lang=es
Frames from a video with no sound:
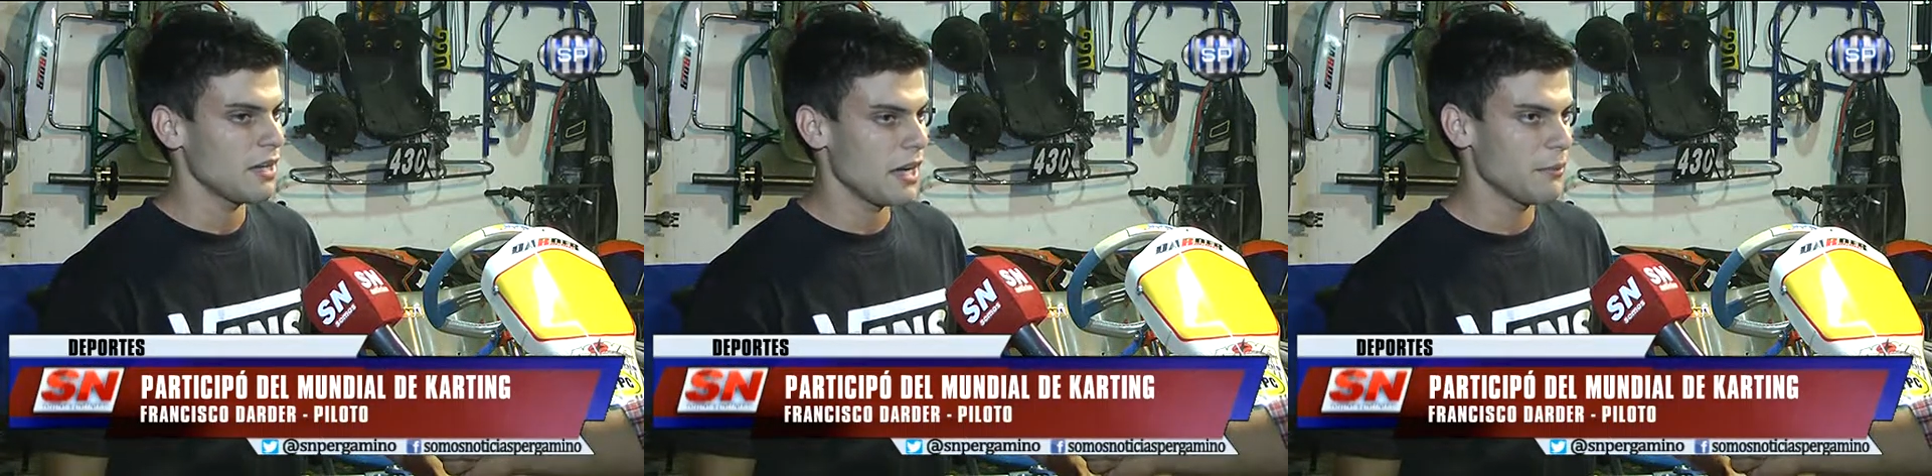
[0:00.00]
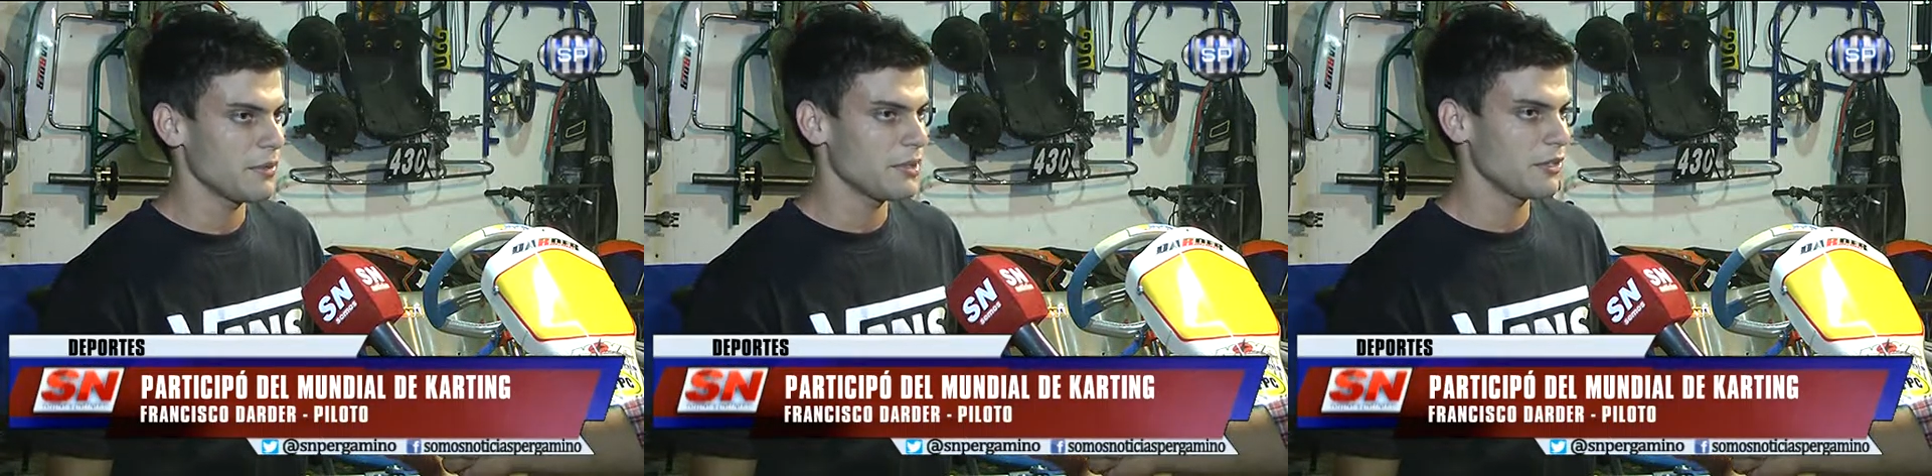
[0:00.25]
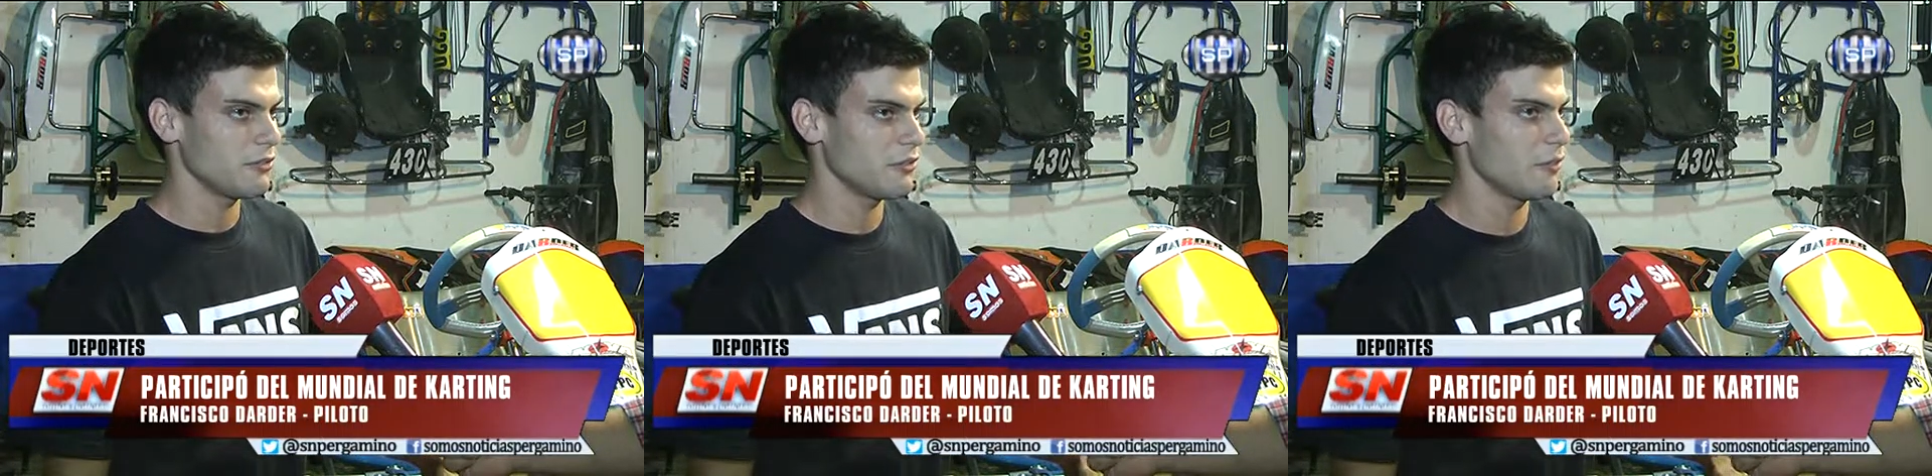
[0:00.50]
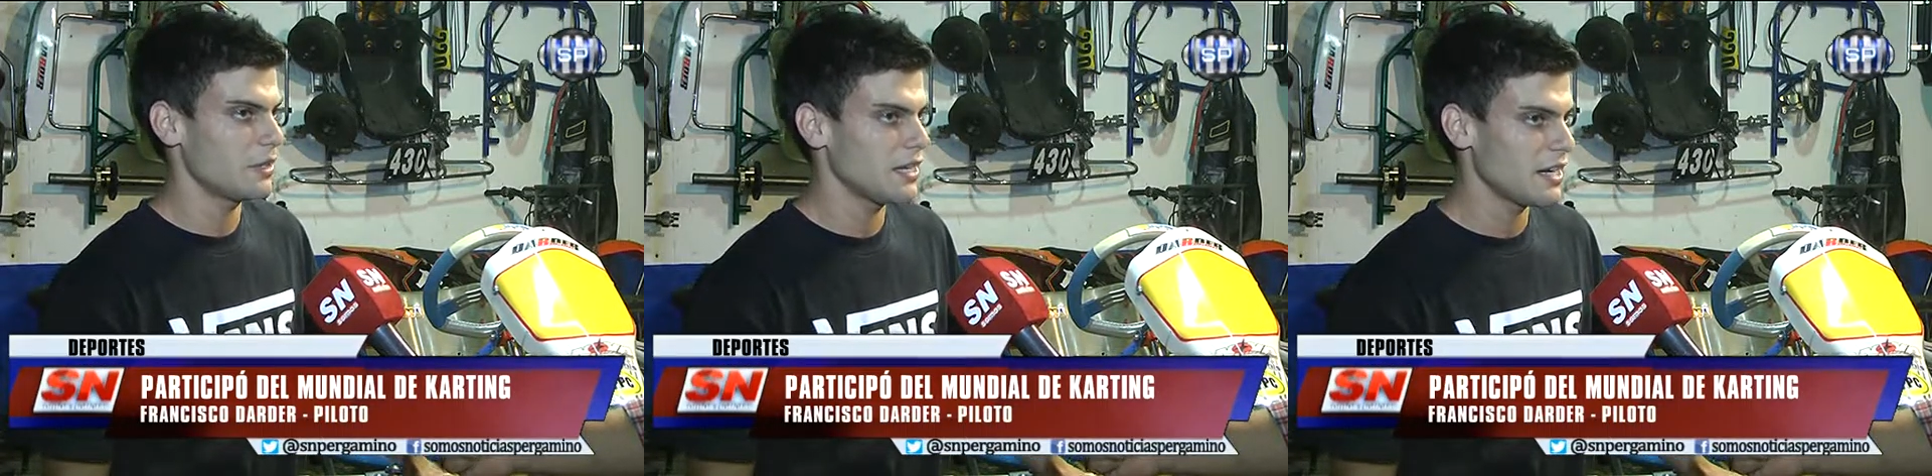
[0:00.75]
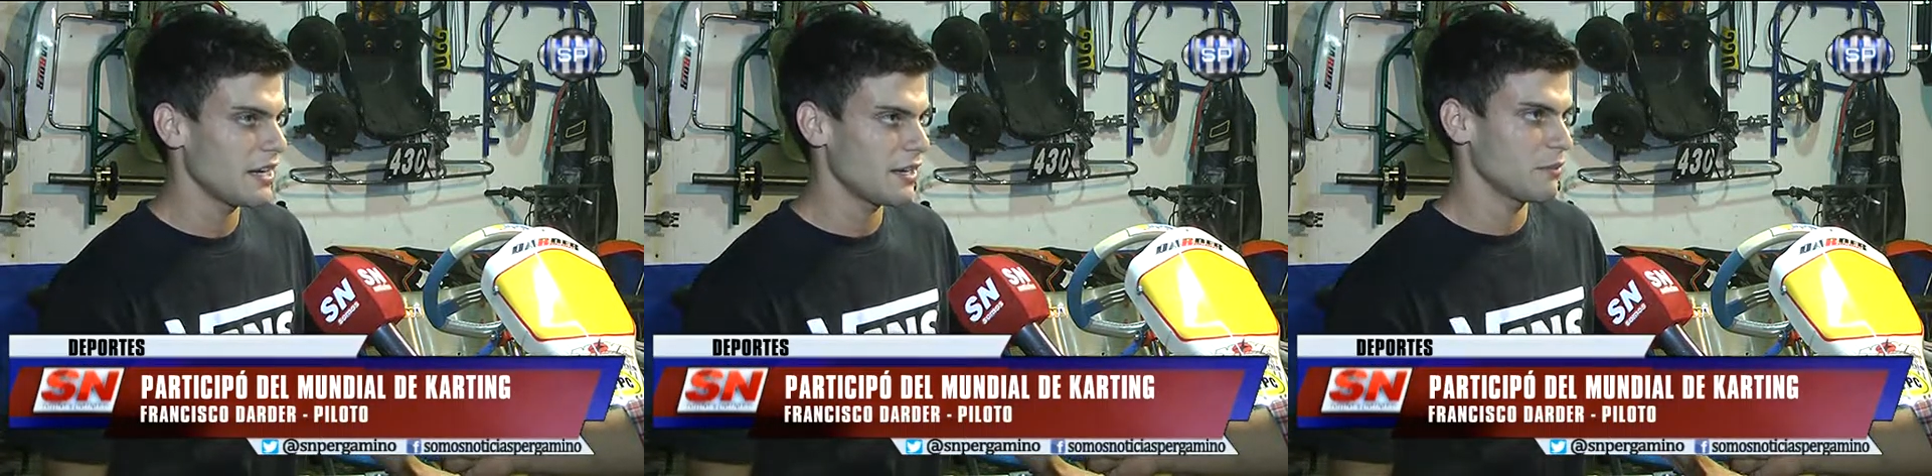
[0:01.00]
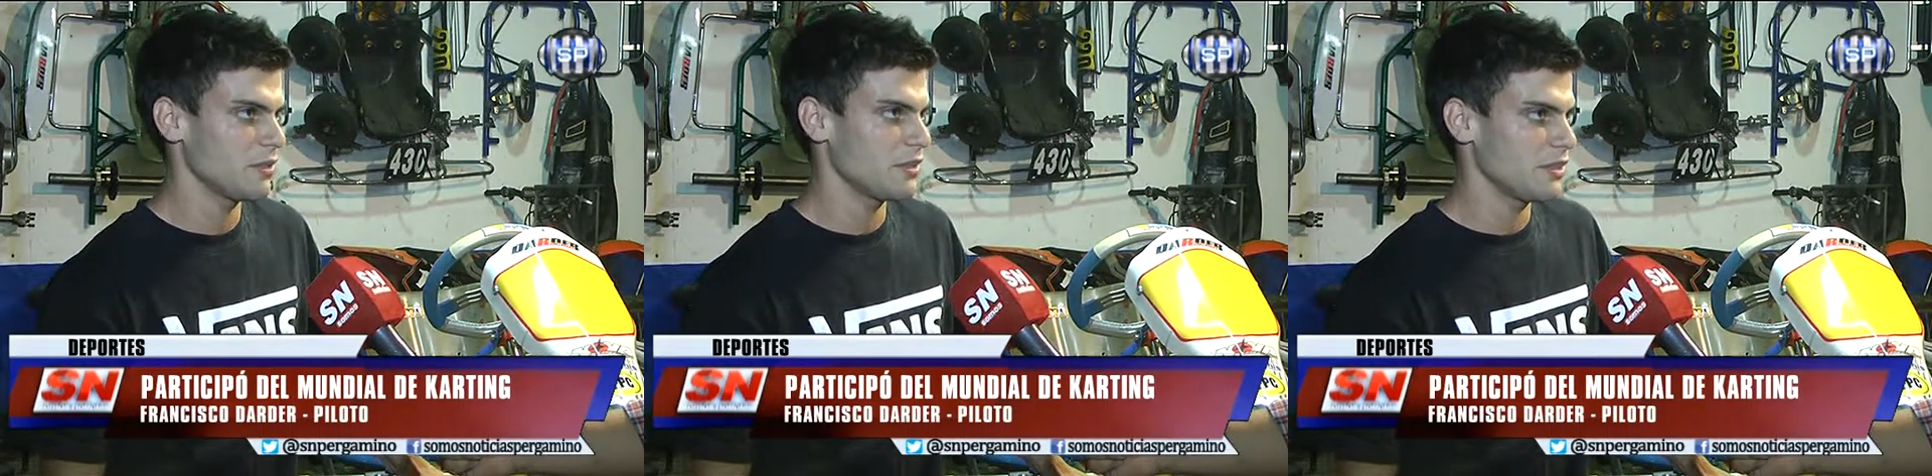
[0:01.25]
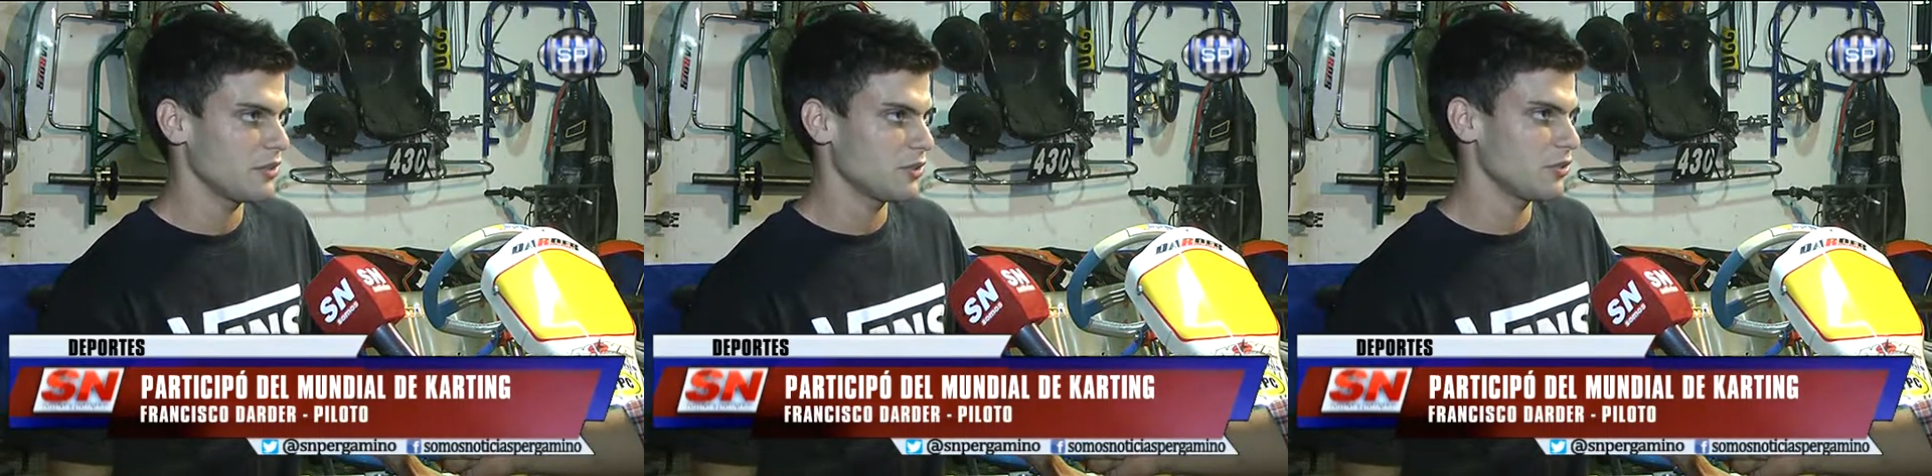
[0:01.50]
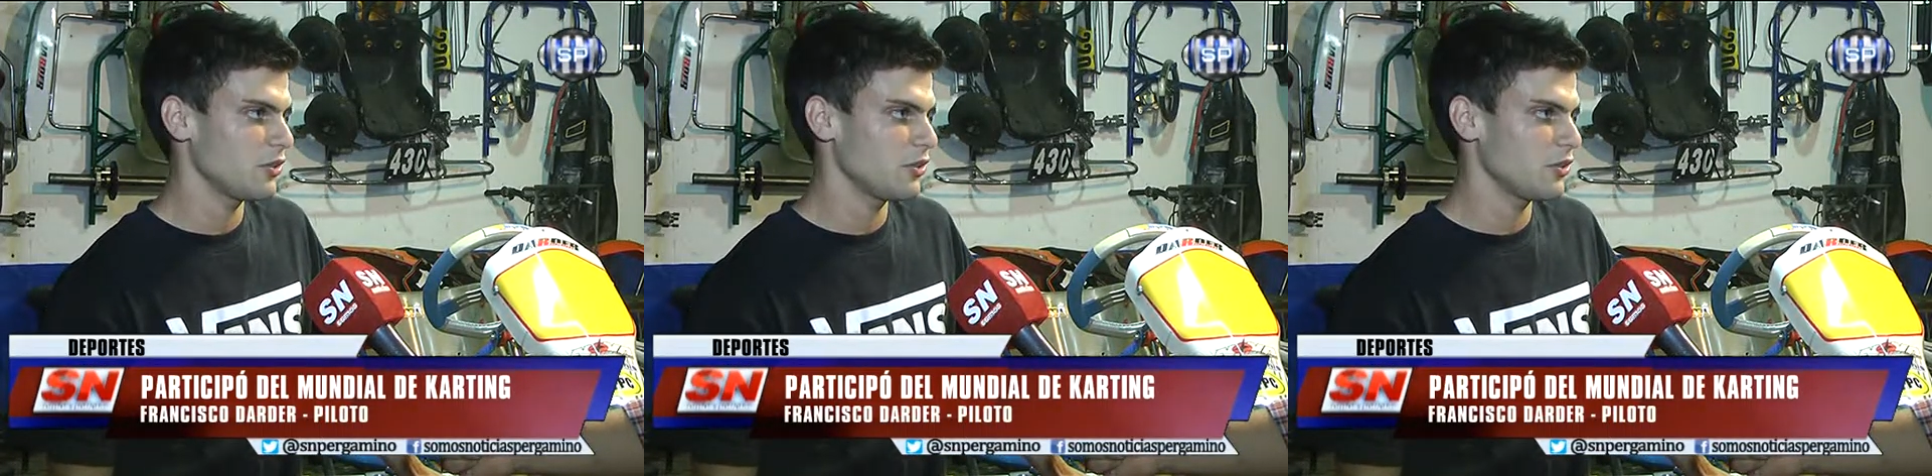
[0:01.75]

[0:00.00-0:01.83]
amigos, familiares, mis tíos,